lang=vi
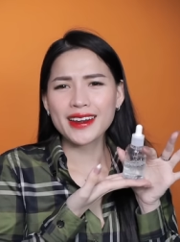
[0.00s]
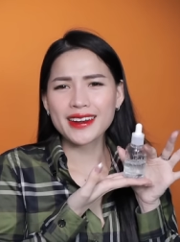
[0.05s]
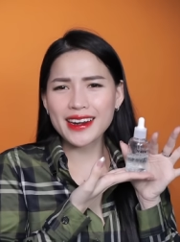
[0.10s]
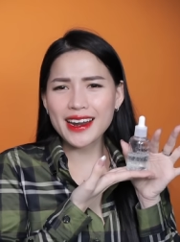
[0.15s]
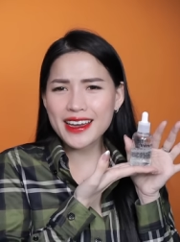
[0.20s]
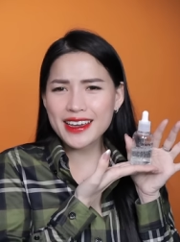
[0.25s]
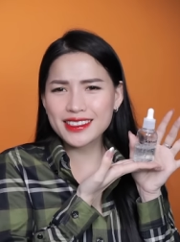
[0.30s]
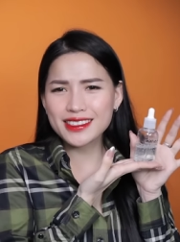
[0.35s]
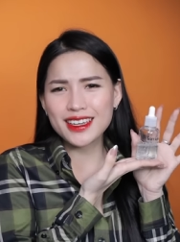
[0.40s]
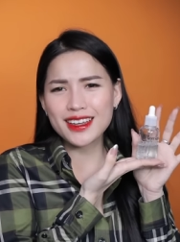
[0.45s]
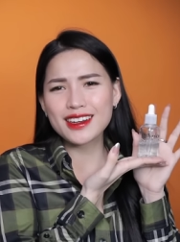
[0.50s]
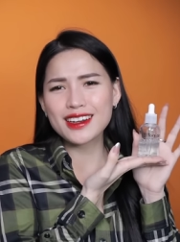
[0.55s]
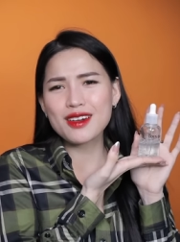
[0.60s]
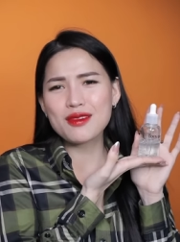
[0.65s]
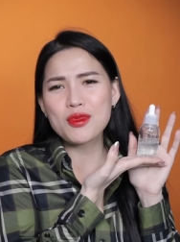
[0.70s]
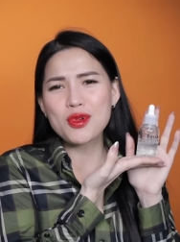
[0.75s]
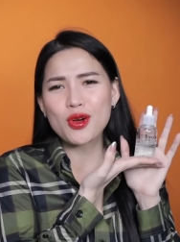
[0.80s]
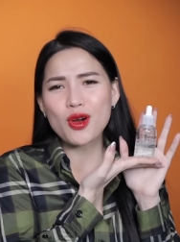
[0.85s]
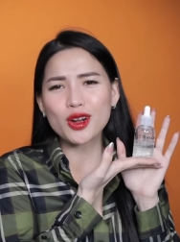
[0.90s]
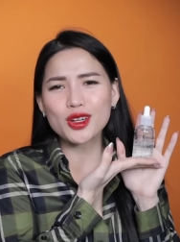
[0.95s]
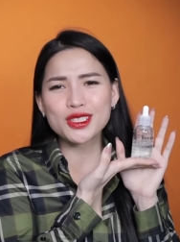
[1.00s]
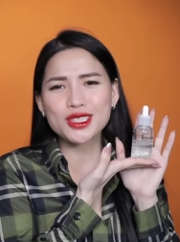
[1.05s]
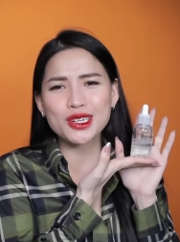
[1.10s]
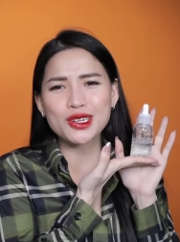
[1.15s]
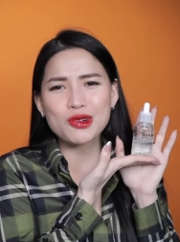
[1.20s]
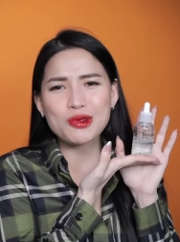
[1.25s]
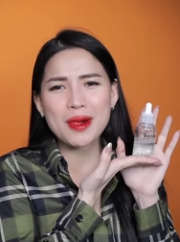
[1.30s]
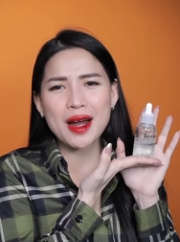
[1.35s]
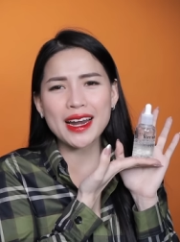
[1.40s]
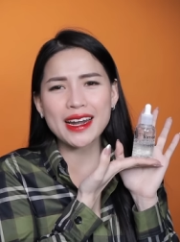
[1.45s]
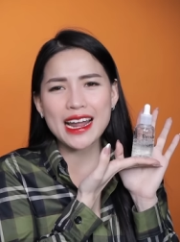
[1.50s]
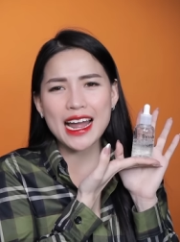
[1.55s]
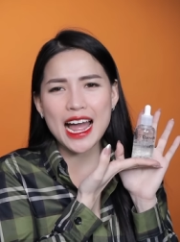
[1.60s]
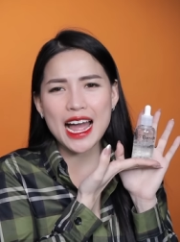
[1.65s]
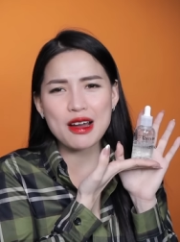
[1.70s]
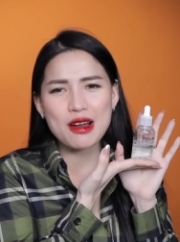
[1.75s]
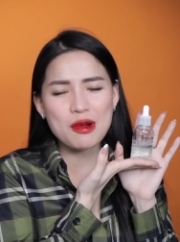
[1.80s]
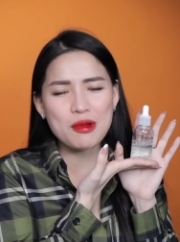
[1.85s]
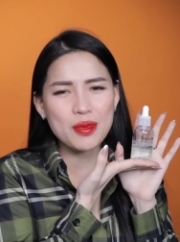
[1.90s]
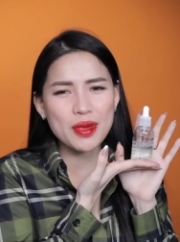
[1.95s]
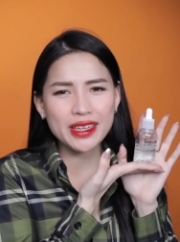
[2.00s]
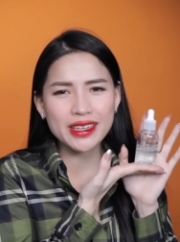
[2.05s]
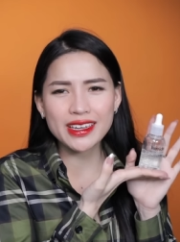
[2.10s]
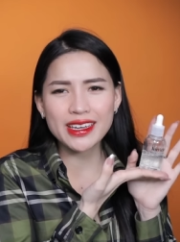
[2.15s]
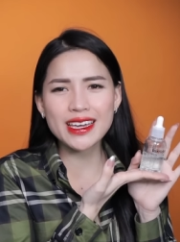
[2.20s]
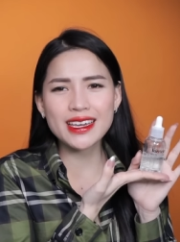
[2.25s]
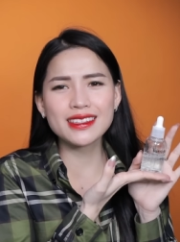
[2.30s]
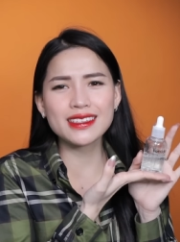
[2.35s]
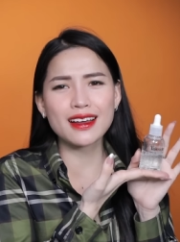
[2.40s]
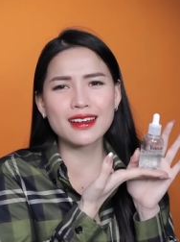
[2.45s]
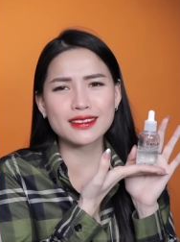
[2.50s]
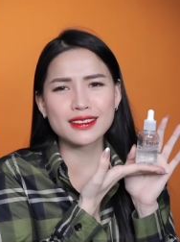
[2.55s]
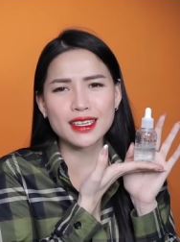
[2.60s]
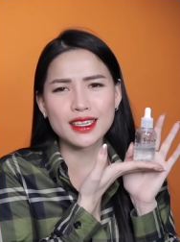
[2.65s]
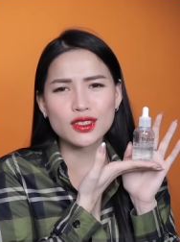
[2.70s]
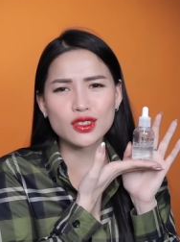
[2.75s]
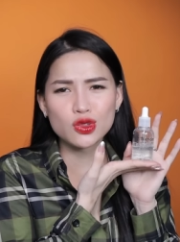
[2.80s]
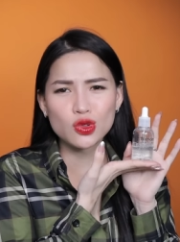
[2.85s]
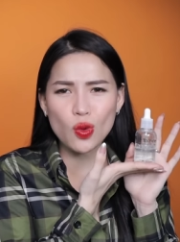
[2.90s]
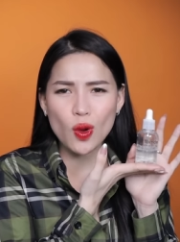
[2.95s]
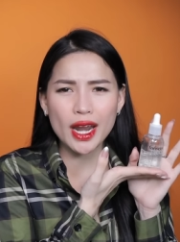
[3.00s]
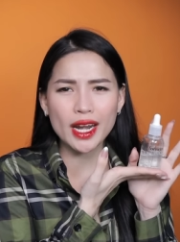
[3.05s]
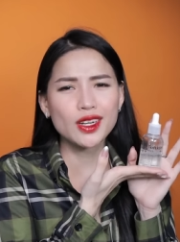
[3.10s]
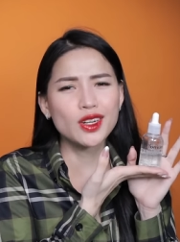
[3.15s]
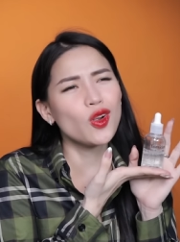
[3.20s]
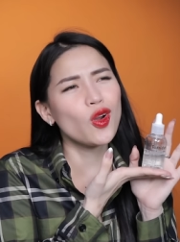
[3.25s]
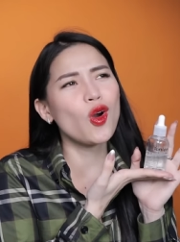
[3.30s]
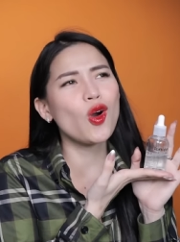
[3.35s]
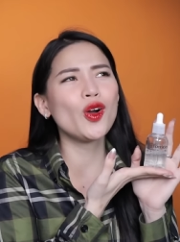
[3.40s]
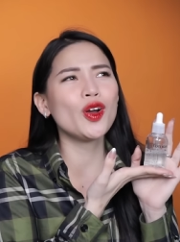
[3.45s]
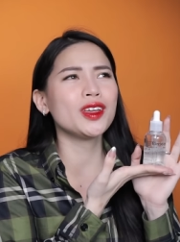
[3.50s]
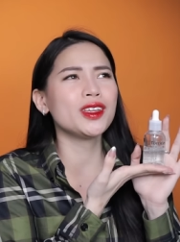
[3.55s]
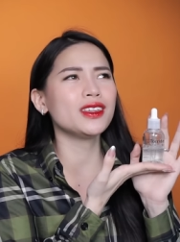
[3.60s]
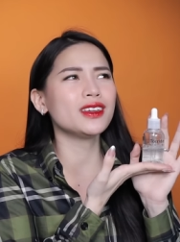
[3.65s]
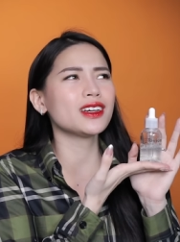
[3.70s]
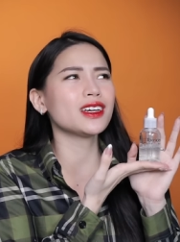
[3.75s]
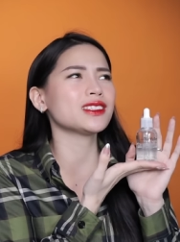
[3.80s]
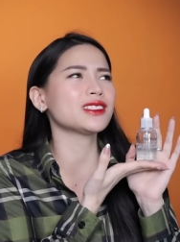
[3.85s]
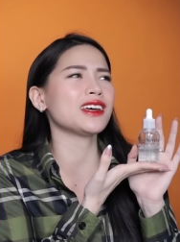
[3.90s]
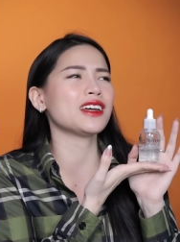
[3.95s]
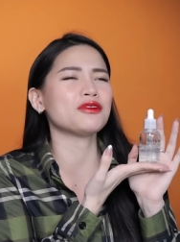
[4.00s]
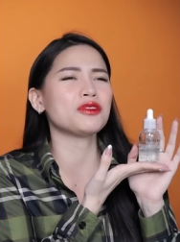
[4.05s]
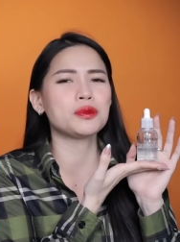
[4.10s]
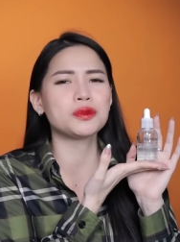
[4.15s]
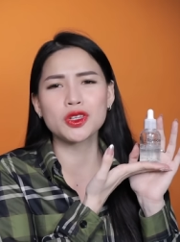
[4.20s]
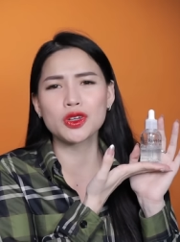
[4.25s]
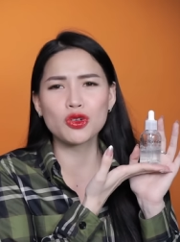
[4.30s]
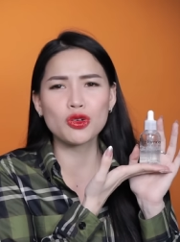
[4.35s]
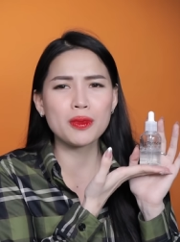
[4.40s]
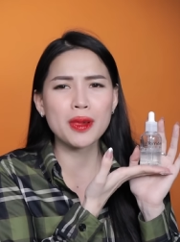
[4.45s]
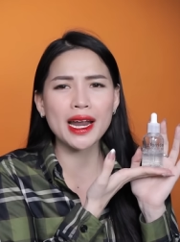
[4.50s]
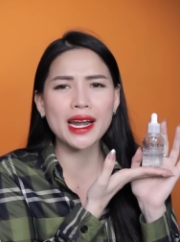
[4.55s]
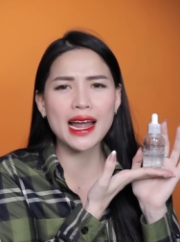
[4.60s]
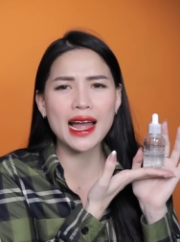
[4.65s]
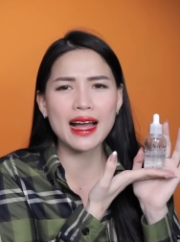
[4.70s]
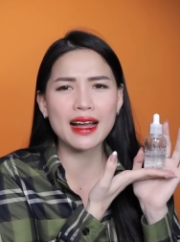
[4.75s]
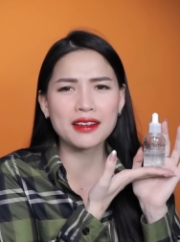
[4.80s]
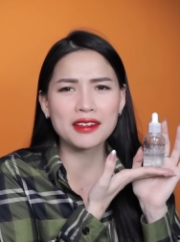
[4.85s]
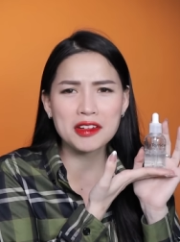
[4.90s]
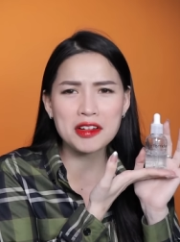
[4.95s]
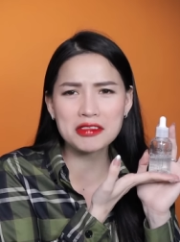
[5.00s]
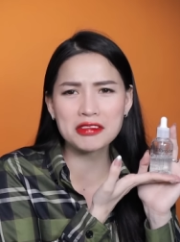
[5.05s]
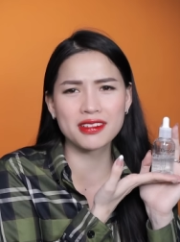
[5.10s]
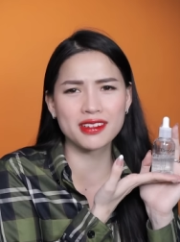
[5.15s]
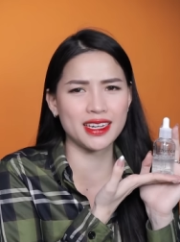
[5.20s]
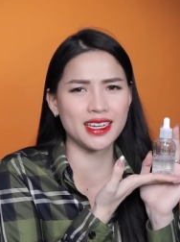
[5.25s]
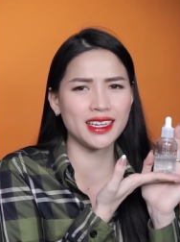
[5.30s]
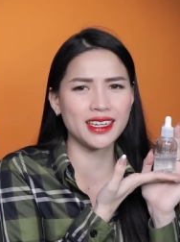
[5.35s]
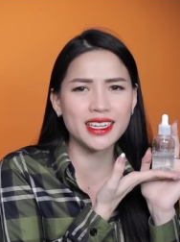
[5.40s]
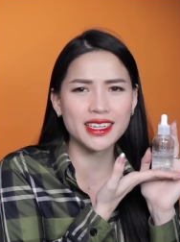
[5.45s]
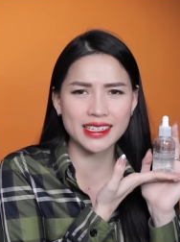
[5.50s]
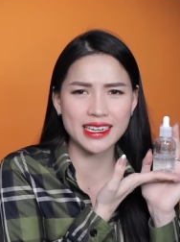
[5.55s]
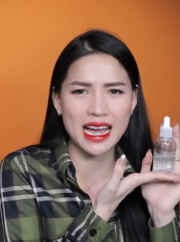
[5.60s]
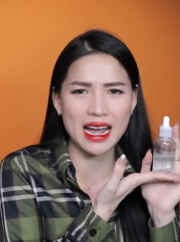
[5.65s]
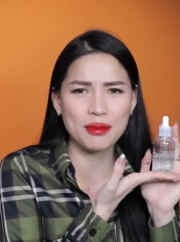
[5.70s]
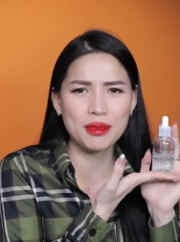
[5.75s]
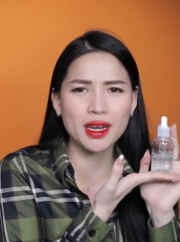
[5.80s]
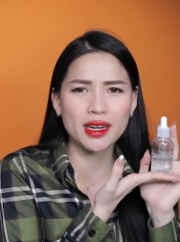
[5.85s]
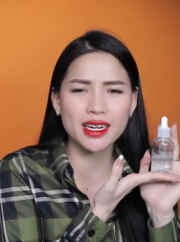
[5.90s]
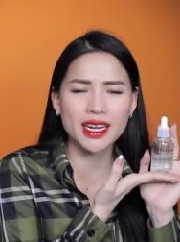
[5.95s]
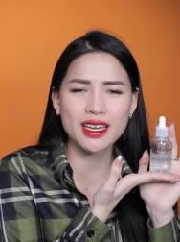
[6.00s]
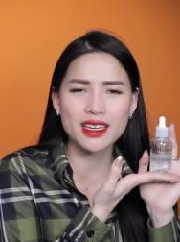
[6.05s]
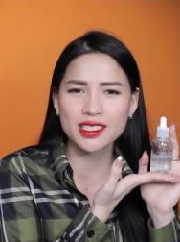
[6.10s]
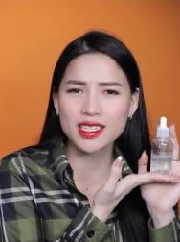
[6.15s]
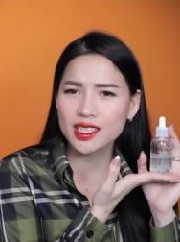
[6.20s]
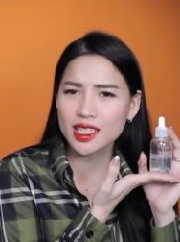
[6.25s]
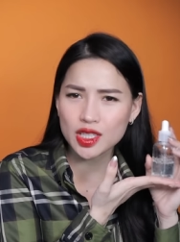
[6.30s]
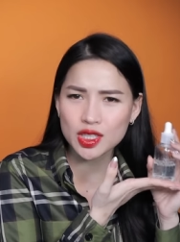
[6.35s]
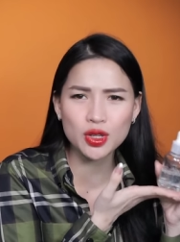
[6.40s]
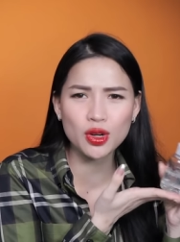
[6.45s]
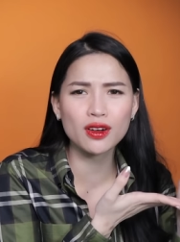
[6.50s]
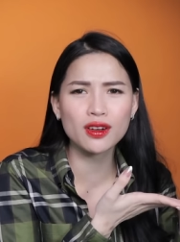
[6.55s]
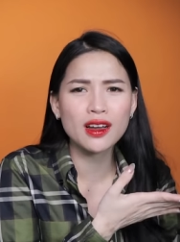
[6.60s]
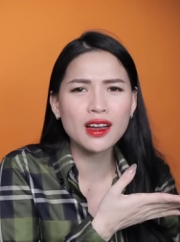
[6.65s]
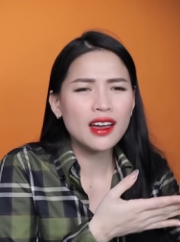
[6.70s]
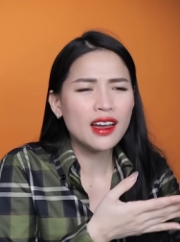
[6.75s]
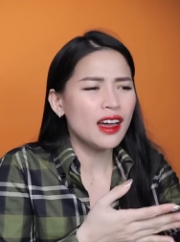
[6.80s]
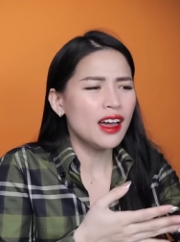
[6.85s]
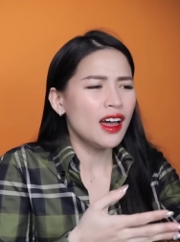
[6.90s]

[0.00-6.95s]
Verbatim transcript: đây chính là một con serum HA mà mình nghĩ rằng sẽ xoán ngôi những cái sản phẩm serum HA cực kỳ đình đám hiện nay ở trên thị trường.